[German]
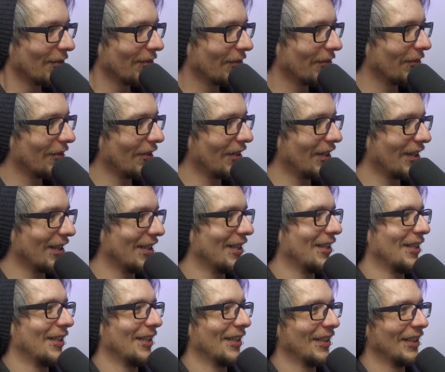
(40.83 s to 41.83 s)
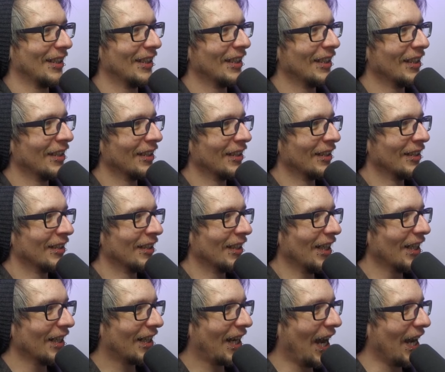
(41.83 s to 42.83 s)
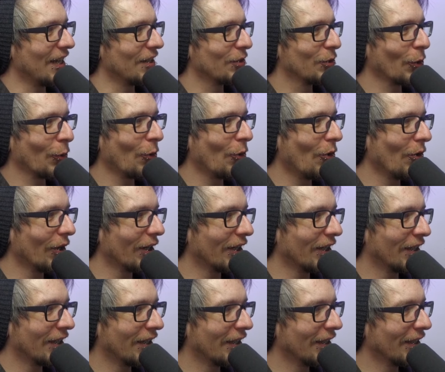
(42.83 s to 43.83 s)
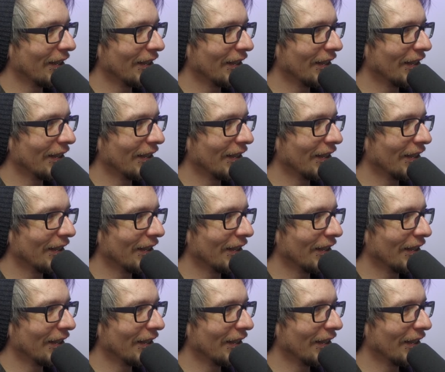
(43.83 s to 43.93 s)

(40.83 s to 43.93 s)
Boah. Wow. Äh, kein Druck.